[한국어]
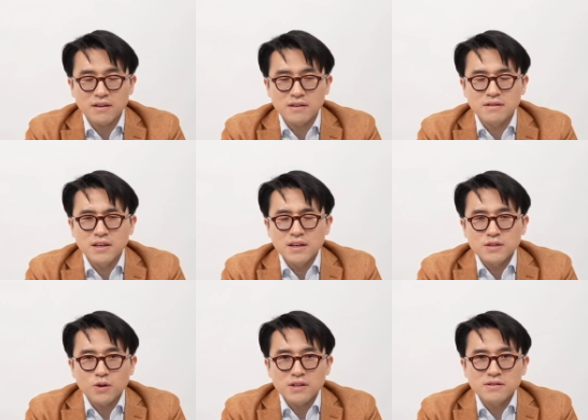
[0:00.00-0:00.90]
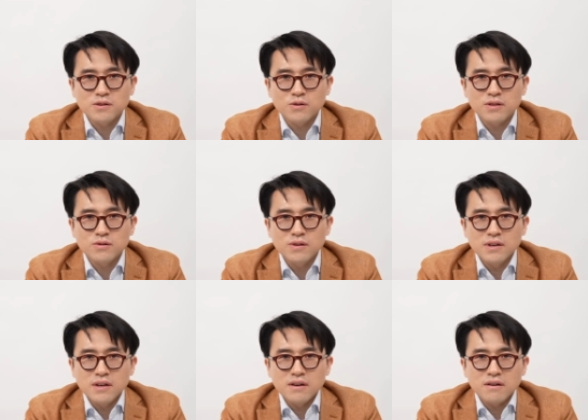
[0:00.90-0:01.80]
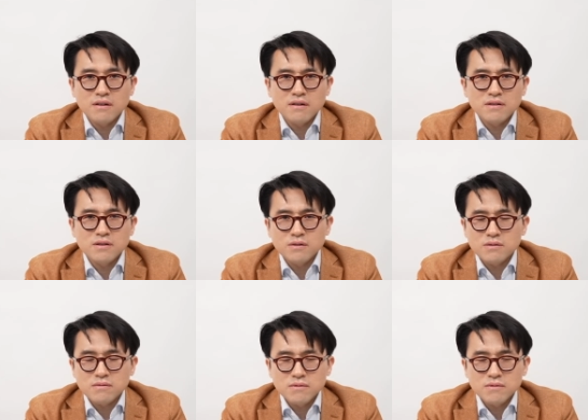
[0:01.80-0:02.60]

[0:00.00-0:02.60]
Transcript: 그러니까 저 같은 경우에도 어 이런